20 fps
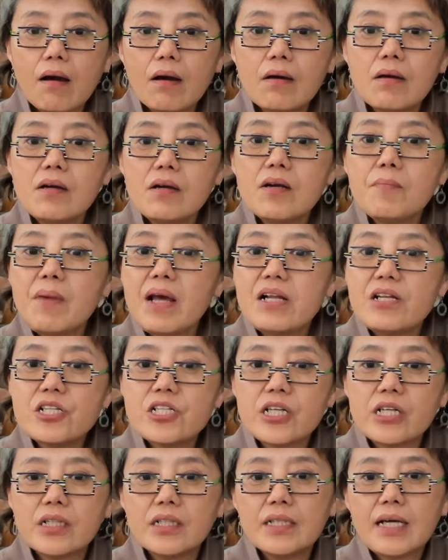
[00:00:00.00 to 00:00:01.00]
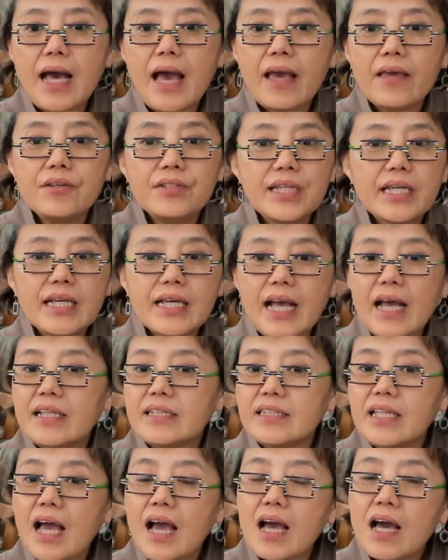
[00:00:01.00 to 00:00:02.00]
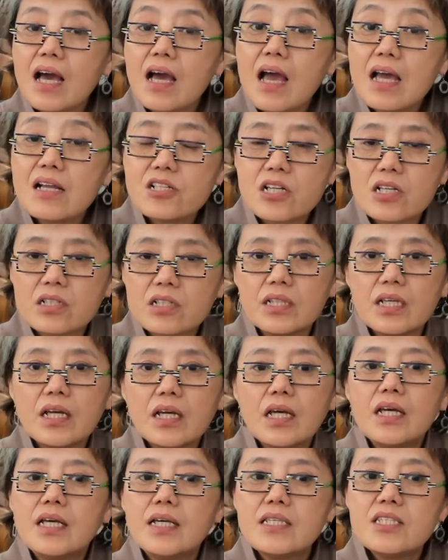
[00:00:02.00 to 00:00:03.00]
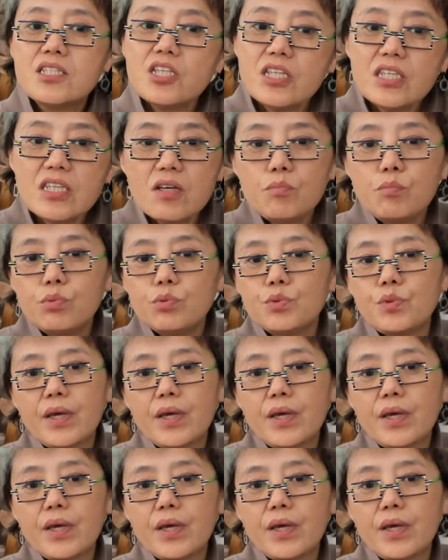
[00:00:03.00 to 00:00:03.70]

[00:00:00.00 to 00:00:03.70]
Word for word: 赫尔曼省还有那个坎大哈省的精英部